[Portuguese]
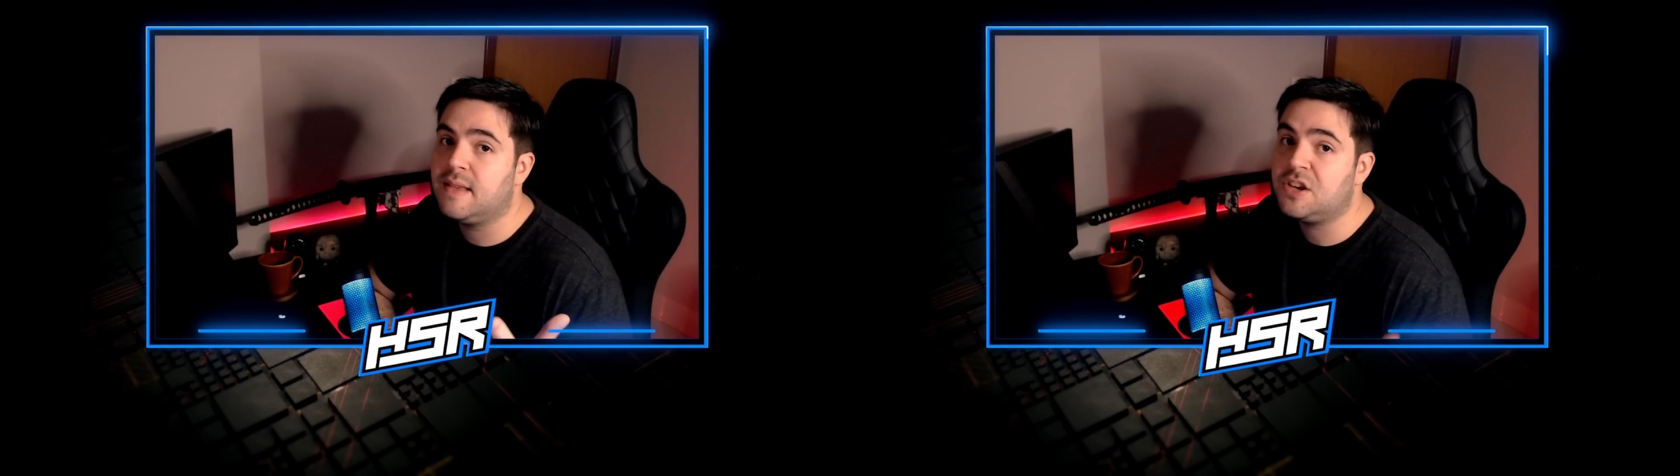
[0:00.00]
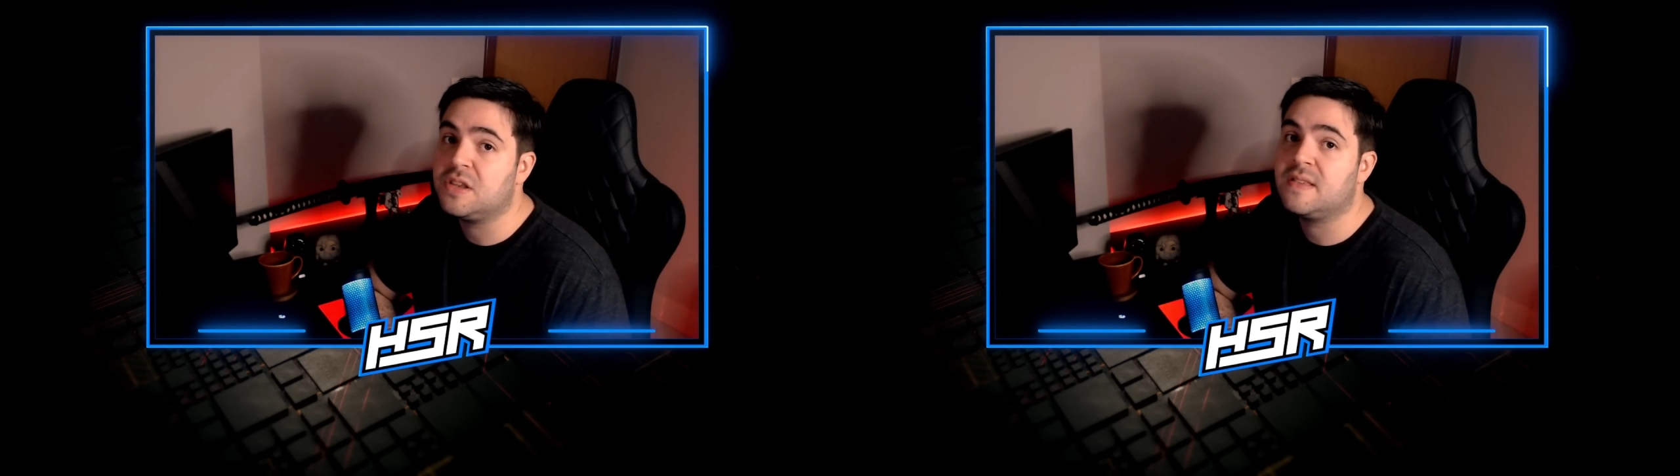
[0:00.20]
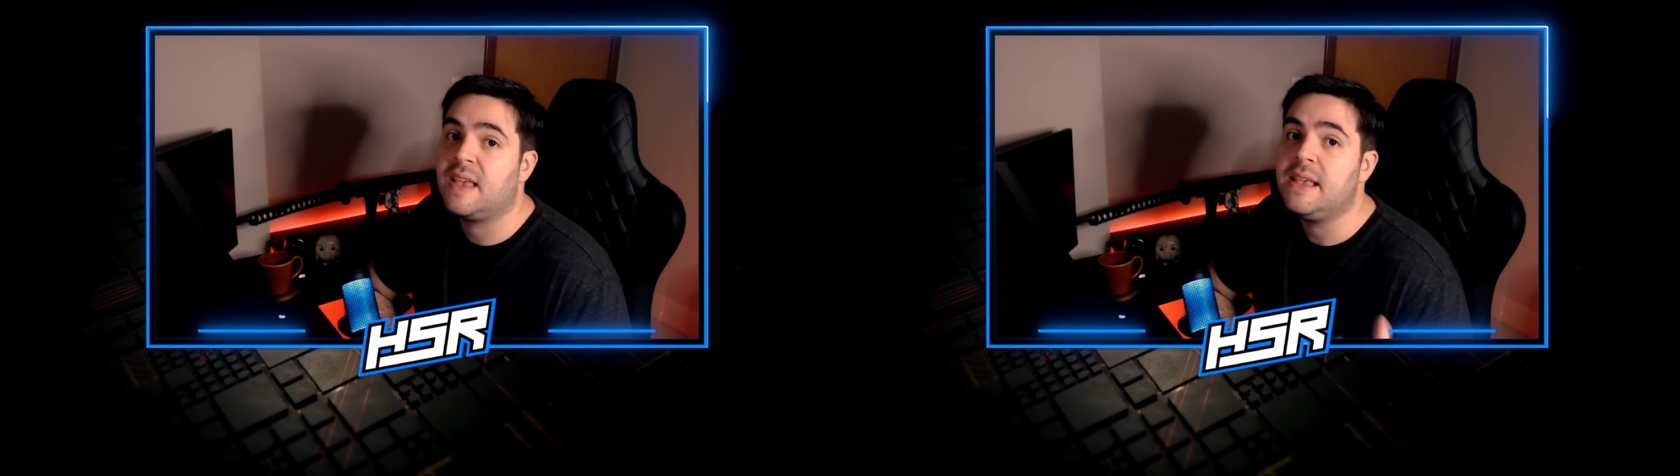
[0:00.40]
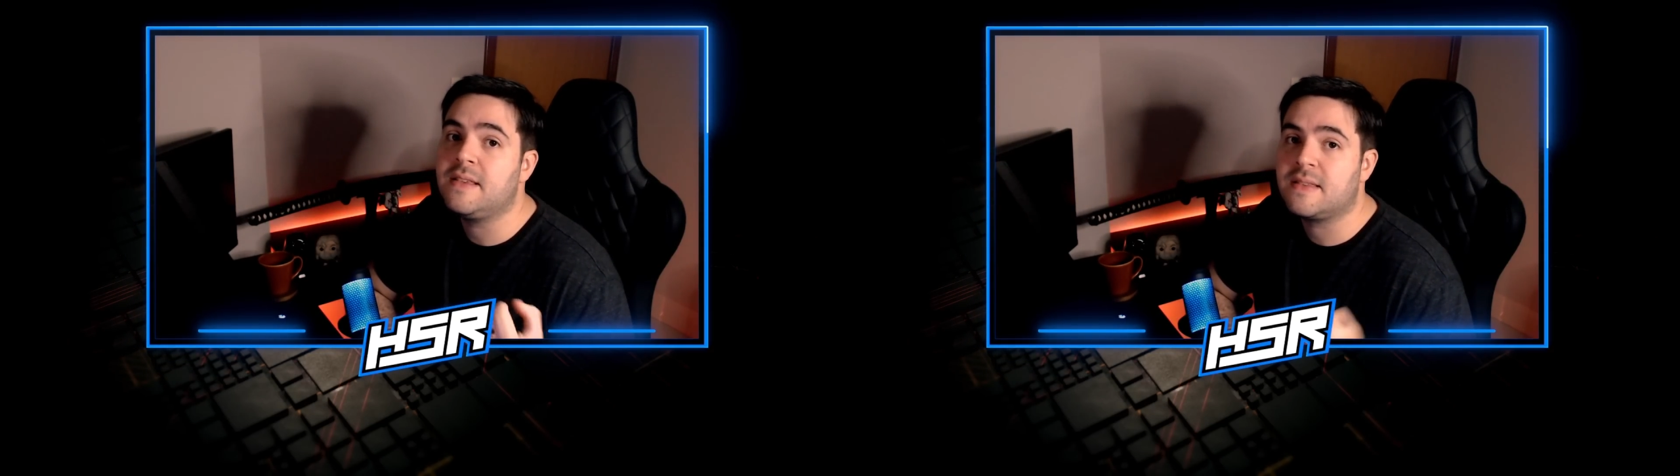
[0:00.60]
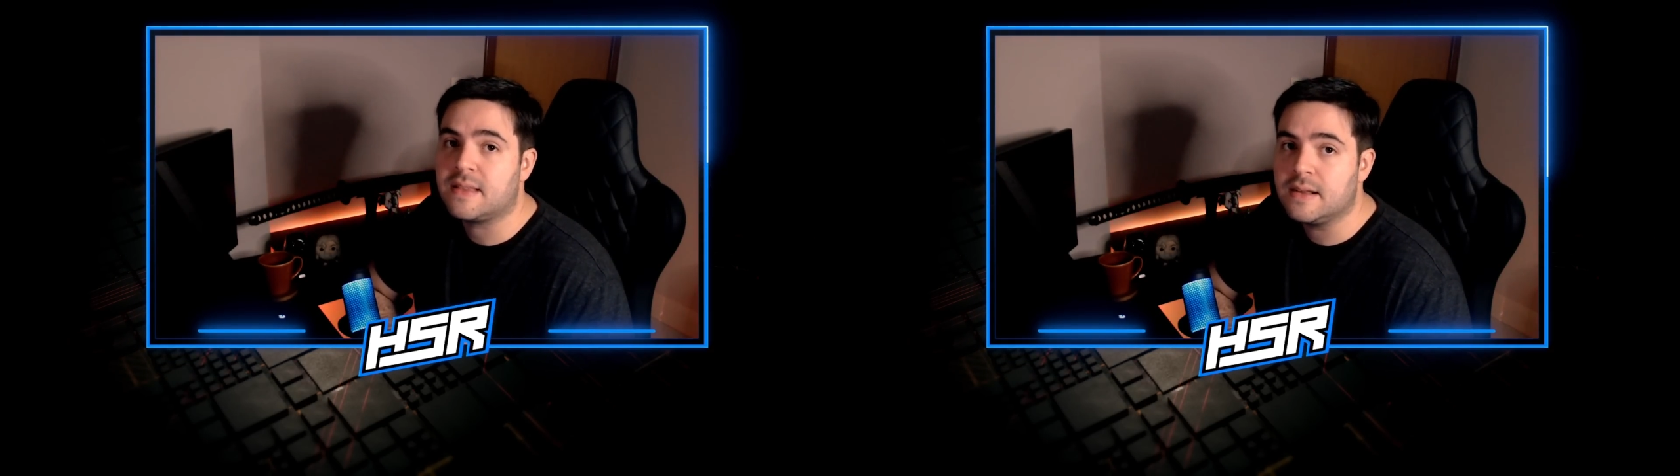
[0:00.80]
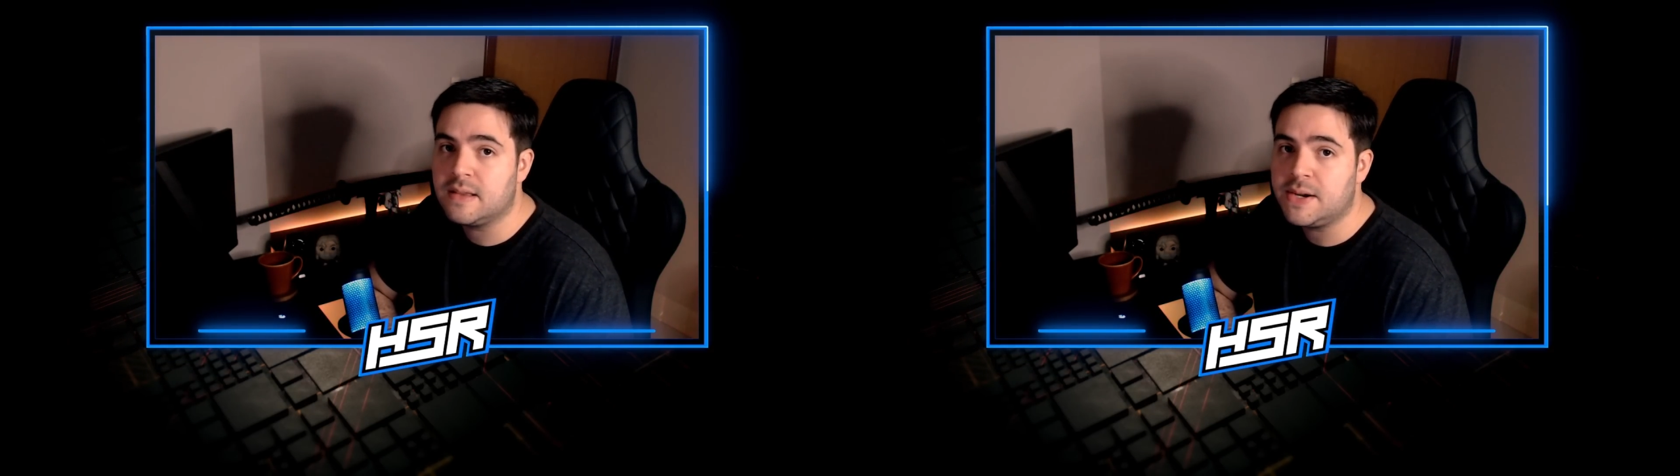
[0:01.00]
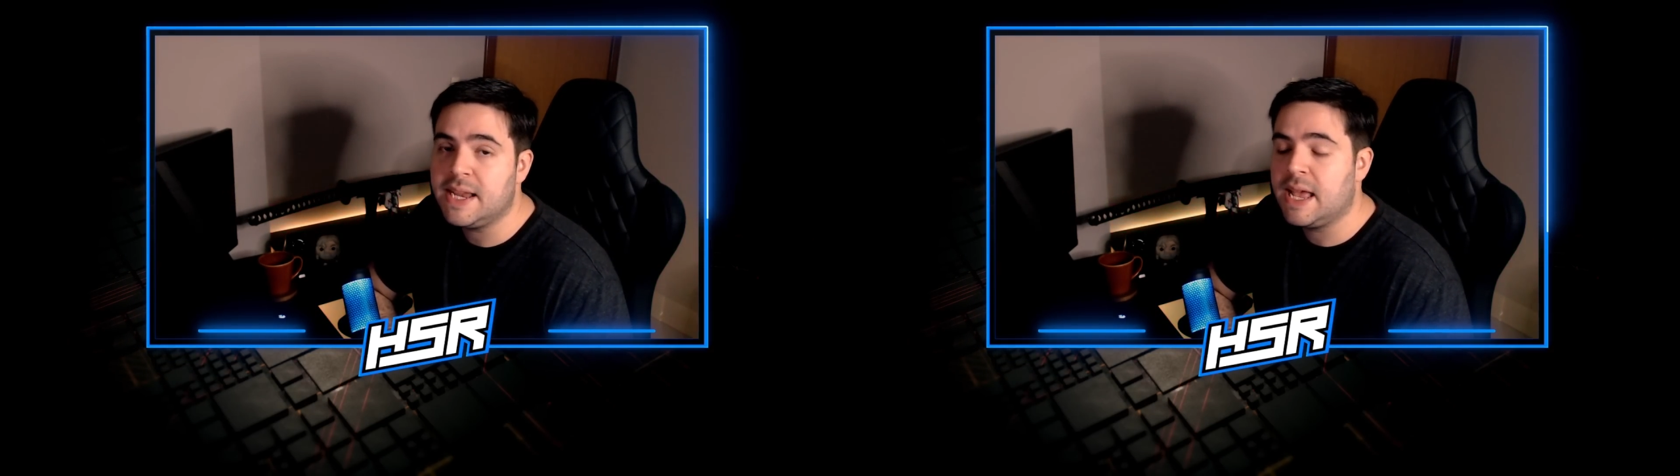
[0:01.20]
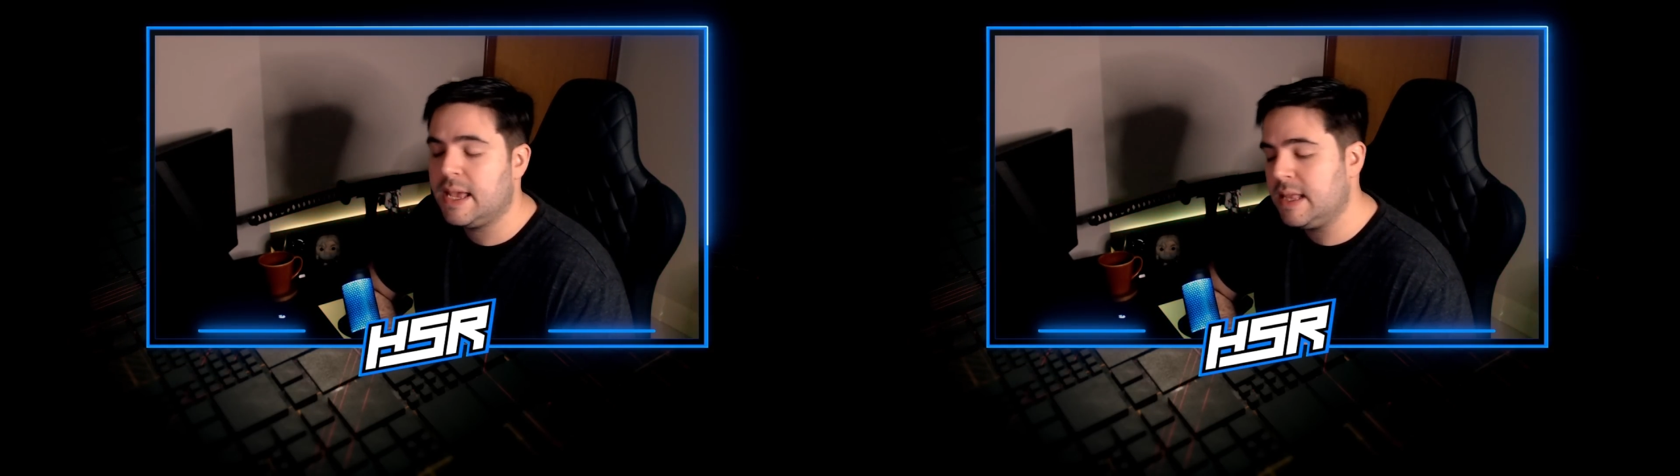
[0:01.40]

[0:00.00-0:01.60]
deixa sem stuttering.